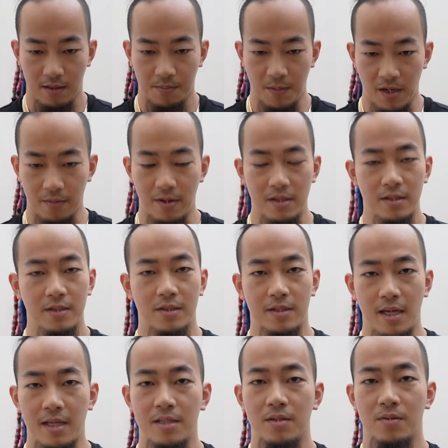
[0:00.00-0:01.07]
まあ悪く
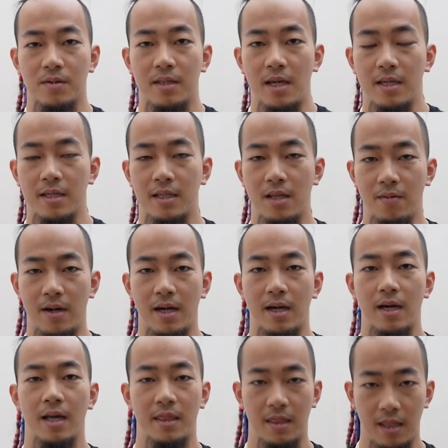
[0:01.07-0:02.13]
ない状態では
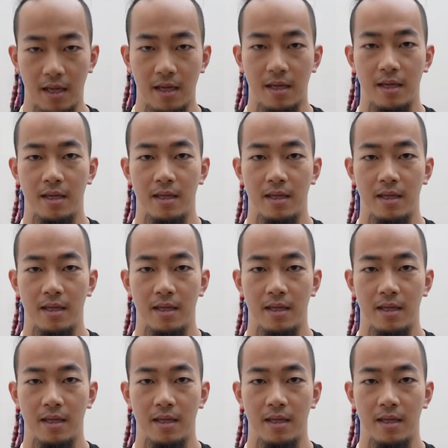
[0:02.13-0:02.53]
あって